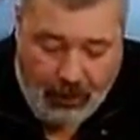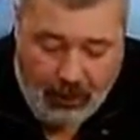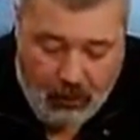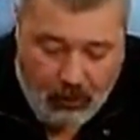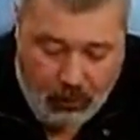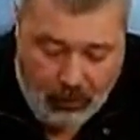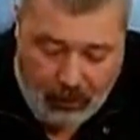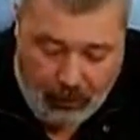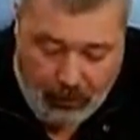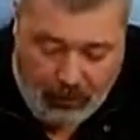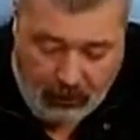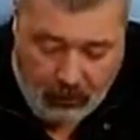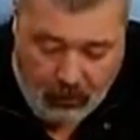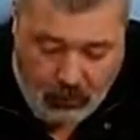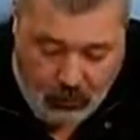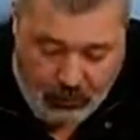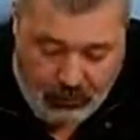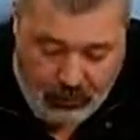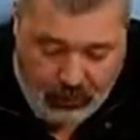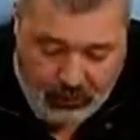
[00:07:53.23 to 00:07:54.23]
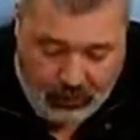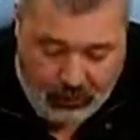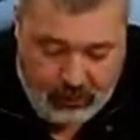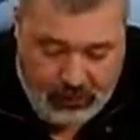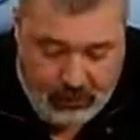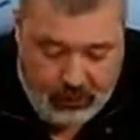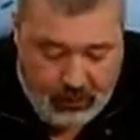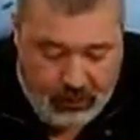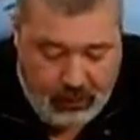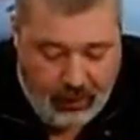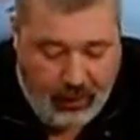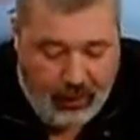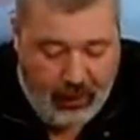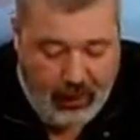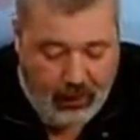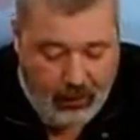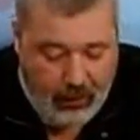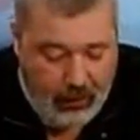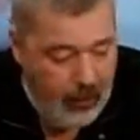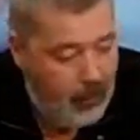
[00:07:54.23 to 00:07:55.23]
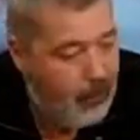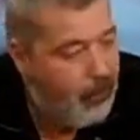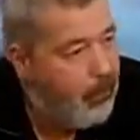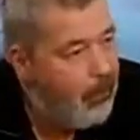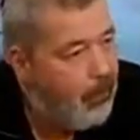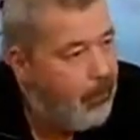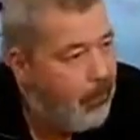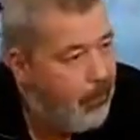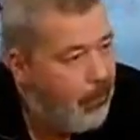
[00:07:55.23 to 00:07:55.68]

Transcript: погоны полковника российской армии.